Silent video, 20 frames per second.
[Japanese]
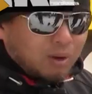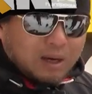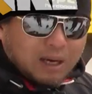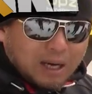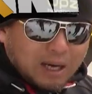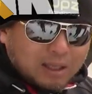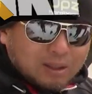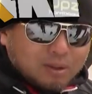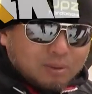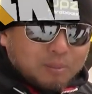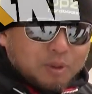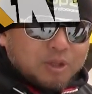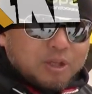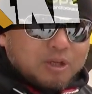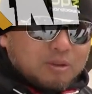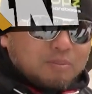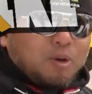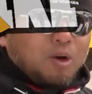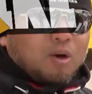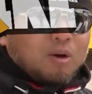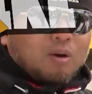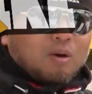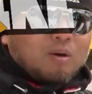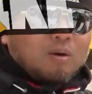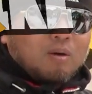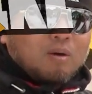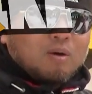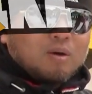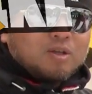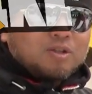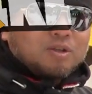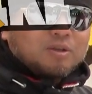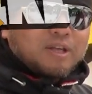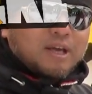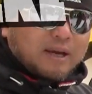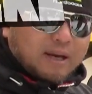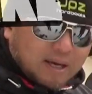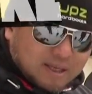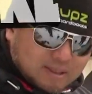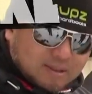ロッカーのモデルも一応
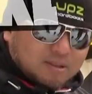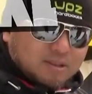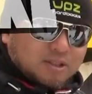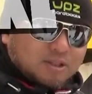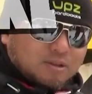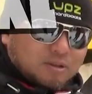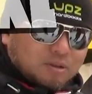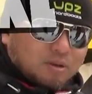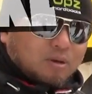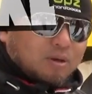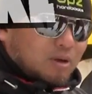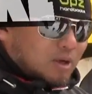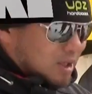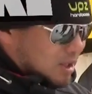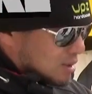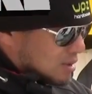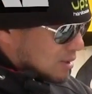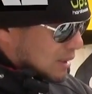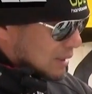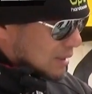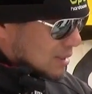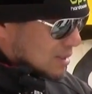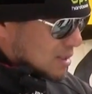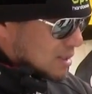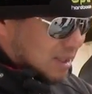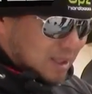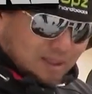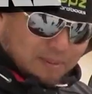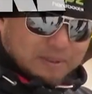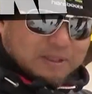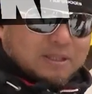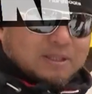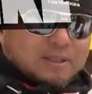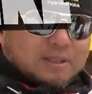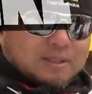展開するという形になってま